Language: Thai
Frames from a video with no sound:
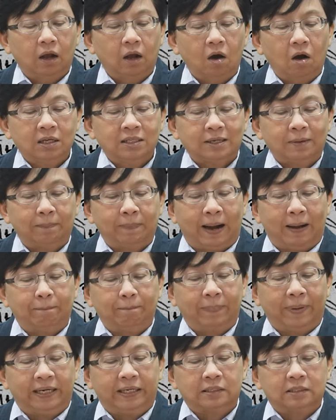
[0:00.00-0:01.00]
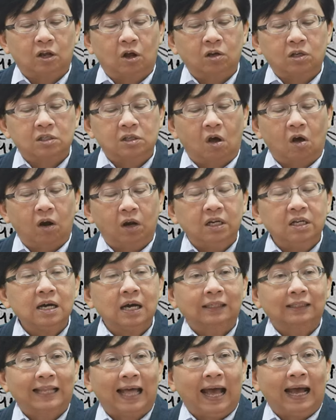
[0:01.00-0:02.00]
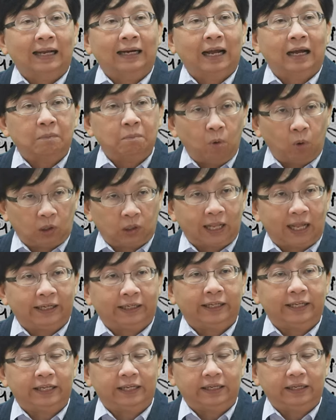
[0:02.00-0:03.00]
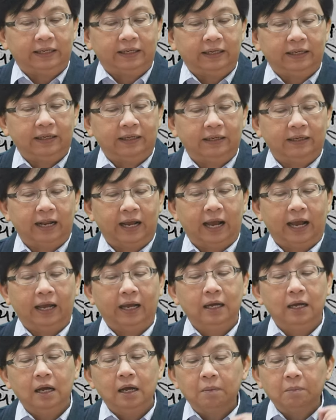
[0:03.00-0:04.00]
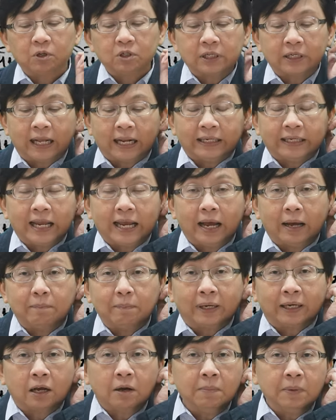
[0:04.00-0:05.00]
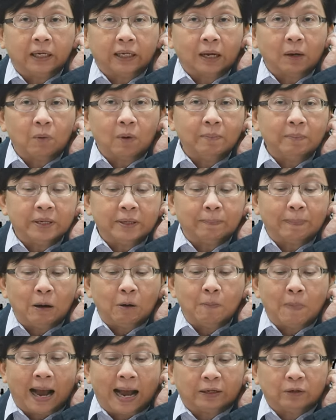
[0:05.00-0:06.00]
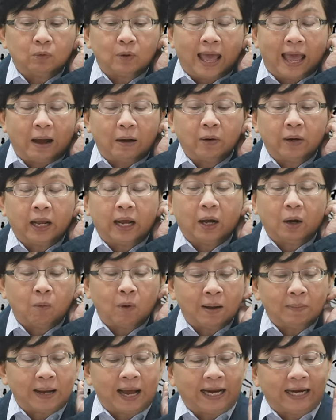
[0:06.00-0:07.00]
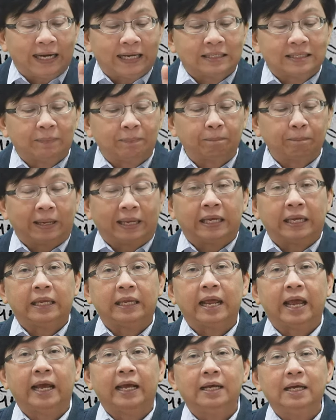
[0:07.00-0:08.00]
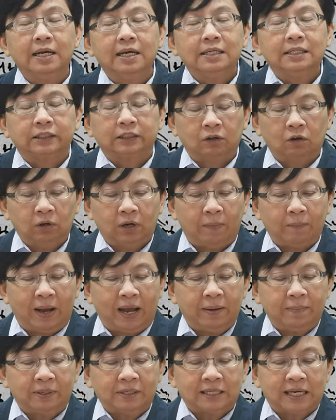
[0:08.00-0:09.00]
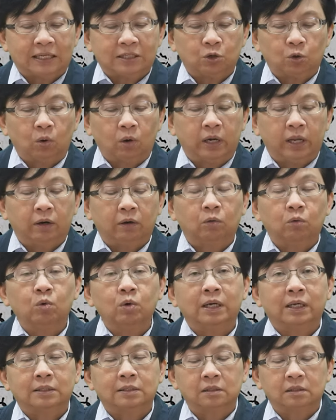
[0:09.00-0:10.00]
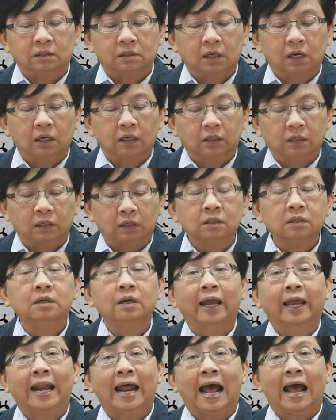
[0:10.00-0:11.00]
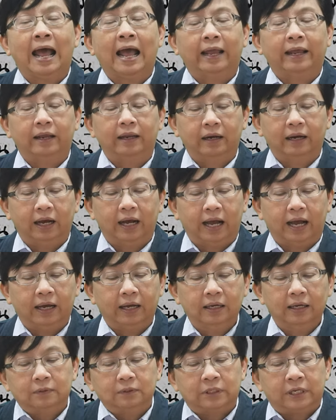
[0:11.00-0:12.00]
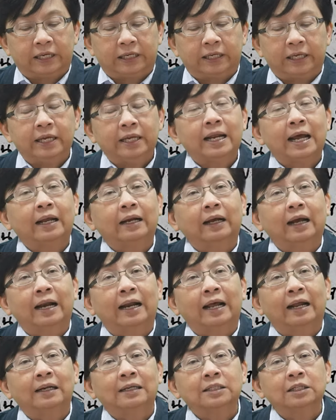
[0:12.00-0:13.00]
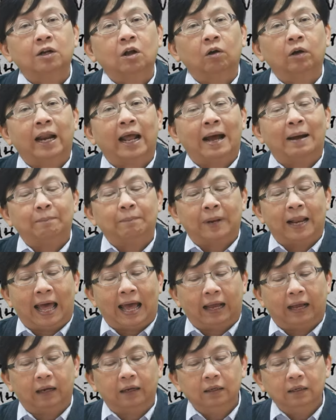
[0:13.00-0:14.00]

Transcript: ก็จะปรับเป็นส.ส.เลือกตั้งทั้งหมดทันทีนะคะเพราะฉะนั้นเนี่ยมันก็เหมือนกับว่ามีเป้าหมายอยู่แล้วนะคะว่าภายในสิบปีเนี่ยจะต้องทำให้ประชาชนเนี่ยรู้หนังสือเกินครึ่งให้ได้นะคะสิ่งที่คณะราษฎรทำหลัง